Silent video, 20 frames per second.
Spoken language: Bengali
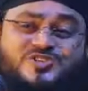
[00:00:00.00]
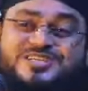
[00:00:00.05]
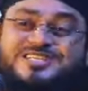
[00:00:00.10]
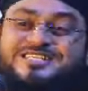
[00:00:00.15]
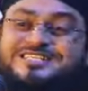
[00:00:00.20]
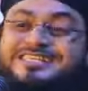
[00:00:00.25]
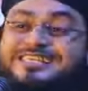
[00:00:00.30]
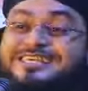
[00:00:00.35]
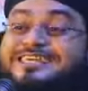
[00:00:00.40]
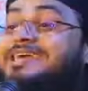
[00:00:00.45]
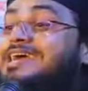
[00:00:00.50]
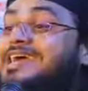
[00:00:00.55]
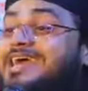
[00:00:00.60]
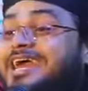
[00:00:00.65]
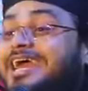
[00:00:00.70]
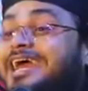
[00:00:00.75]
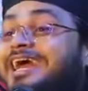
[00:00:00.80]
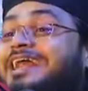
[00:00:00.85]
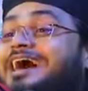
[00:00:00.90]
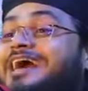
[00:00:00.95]
সৃষ্টি
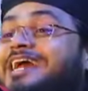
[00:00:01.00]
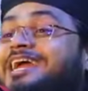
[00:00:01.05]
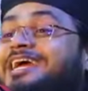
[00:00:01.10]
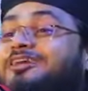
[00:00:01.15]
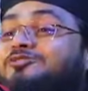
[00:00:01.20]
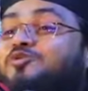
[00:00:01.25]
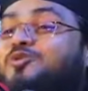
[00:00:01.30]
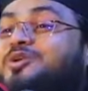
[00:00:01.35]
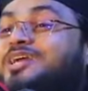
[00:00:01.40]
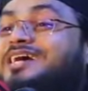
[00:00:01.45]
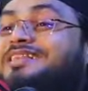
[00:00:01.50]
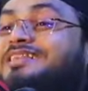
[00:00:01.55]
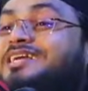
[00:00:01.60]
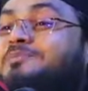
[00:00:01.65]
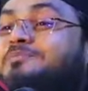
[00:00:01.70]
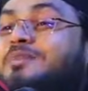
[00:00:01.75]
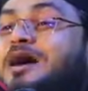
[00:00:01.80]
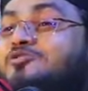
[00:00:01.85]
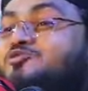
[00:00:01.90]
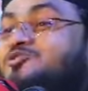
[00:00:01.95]
এর আগে দুনিয়াতে
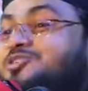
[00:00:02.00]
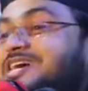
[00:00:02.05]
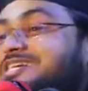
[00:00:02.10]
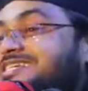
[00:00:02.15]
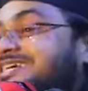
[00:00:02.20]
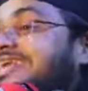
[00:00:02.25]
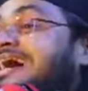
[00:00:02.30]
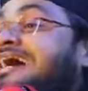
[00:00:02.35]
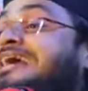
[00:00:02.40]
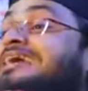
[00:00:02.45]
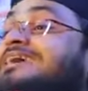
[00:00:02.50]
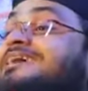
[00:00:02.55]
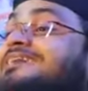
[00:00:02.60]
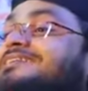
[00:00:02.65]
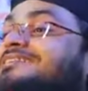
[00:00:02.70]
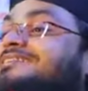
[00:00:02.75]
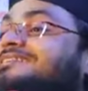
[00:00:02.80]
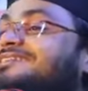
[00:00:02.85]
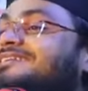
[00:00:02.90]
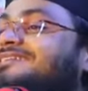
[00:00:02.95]
মানুষ আসে নাই
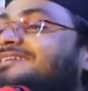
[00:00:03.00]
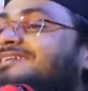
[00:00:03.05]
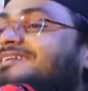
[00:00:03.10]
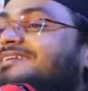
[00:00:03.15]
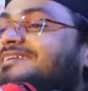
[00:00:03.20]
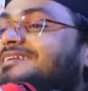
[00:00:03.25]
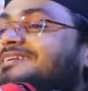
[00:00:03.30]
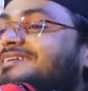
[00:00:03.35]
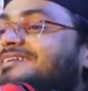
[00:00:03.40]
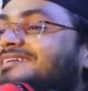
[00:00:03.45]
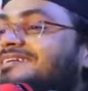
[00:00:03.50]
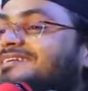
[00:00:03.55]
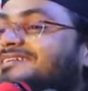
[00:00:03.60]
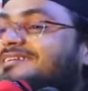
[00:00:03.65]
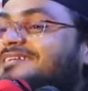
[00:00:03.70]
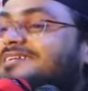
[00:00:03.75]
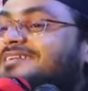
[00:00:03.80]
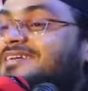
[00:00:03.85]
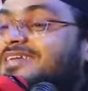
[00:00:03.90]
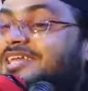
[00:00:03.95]

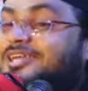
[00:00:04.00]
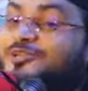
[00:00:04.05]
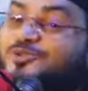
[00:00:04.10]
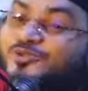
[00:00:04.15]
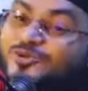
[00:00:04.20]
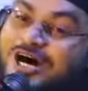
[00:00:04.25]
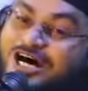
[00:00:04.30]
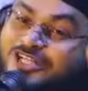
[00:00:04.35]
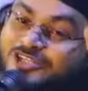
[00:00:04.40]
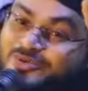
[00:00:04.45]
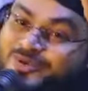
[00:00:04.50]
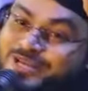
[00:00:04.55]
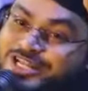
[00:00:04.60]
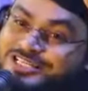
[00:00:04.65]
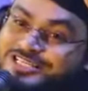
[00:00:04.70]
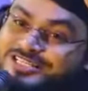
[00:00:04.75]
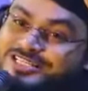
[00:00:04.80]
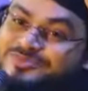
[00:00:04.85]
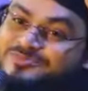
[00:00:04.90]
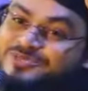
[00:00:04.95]
কিন্তু আদম আল
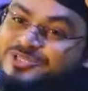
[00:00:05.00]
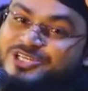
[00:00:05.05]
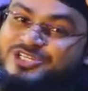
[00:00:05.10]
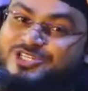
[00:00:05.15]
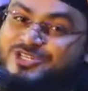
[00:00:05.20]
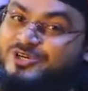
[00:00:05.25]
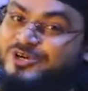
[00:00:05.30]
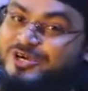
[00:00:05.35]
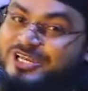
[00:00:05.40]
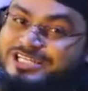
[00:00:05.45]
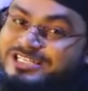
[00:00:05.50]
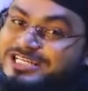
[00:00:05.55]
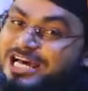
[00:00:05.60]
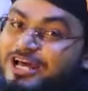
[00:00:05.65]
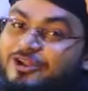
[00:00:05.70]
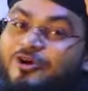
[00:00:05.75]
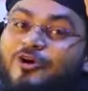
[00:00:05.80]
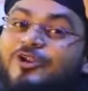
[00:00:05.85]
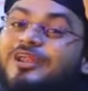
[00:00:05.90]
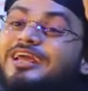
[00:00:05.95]
ইসলাম সৃষ্টি হয়েছে
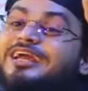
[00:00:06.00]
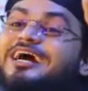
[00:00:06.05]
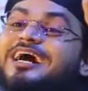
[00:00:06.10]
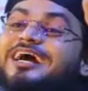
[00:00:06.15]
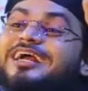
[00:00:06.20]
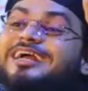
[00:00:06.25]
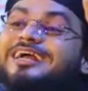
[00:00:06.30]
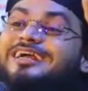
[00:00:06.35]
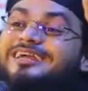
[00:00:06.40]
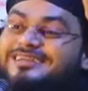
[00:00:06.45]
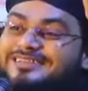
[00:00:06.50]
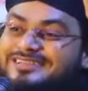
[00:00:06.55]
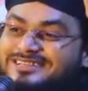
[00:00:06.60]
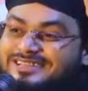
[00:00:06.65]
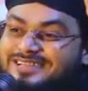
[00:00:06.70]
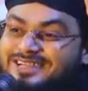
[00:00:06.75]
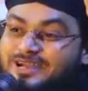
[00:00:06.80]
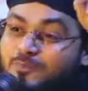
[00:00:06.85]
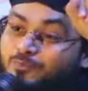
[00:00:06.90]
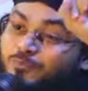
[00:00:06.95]
আরো অনেক আগে
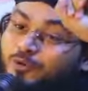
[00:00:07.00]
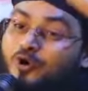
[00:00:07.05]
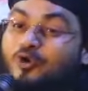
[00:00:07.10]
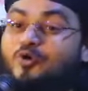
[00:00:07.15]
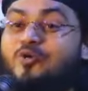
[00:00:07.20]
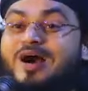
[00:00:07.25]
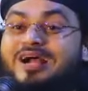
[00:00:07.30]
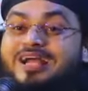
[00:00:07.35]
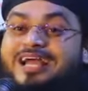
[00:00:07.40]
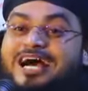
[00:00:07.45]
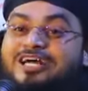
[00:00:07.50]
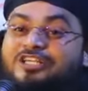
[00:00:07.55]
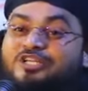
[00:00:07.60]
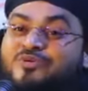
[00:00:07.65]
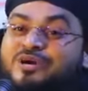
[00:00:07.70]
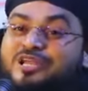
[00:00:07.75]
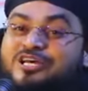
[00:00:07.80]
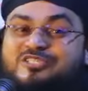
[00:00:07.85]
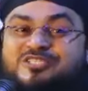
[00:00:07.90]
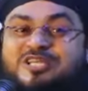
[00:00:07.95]
বহু আগে
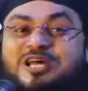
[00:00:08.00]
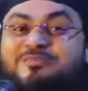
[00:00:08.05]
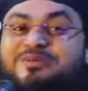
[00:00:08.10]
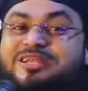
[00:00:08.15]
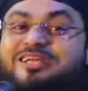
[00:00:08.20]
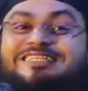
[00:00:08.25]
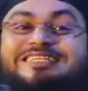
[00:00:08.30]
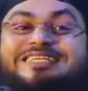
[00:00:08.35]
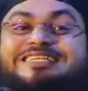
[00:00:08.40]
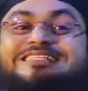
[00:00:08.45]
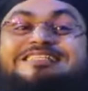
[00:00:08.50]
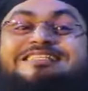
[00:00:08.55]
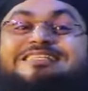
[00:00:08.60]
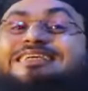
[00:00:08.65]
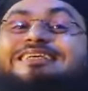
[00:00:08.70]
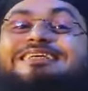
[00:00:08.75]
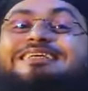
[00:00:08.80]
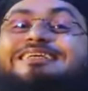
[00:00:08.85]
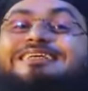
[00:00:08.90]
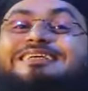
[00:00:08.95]
আদম আল ইসলামের সৃষ্টি